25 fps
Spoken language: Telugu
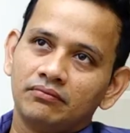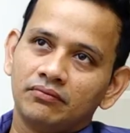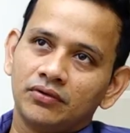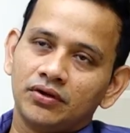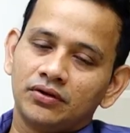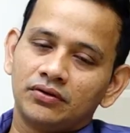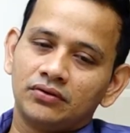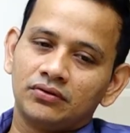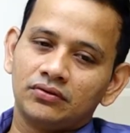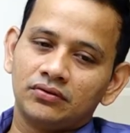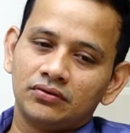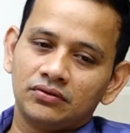
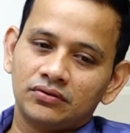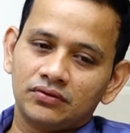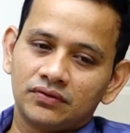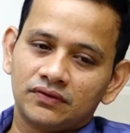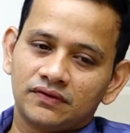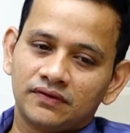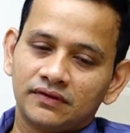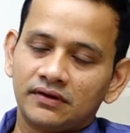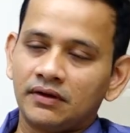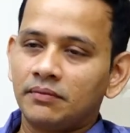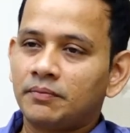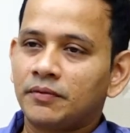మీరు
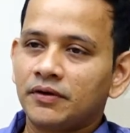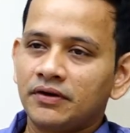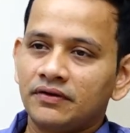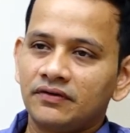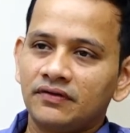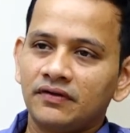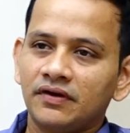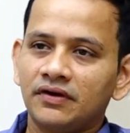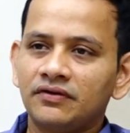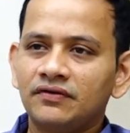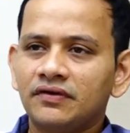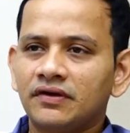చిన్నప్పటి
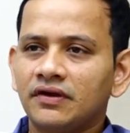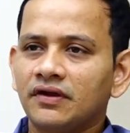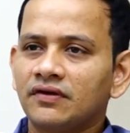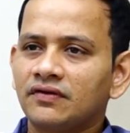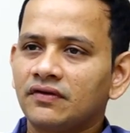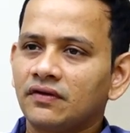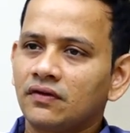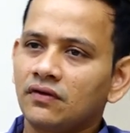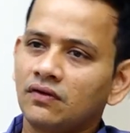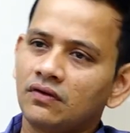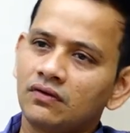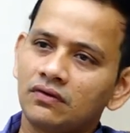నుంచి
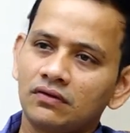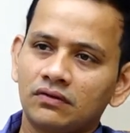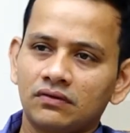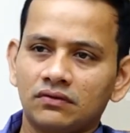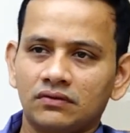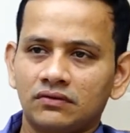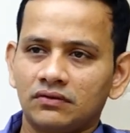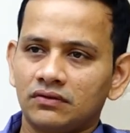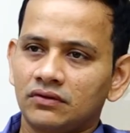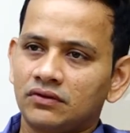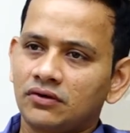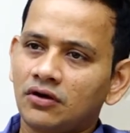ఎడ్యుకేషన్లో
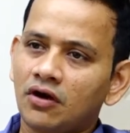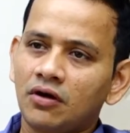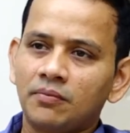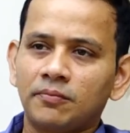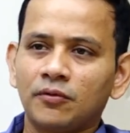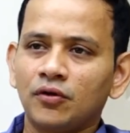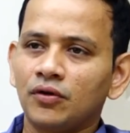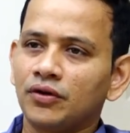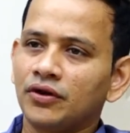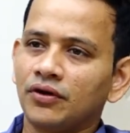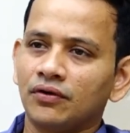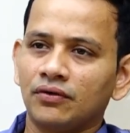
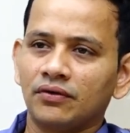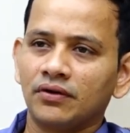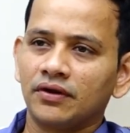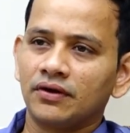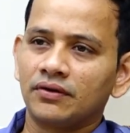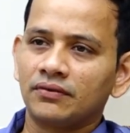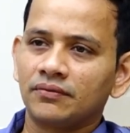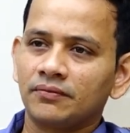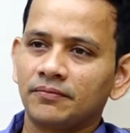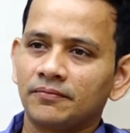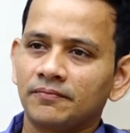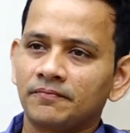టాప్లోనే
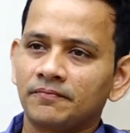ఉన్నారు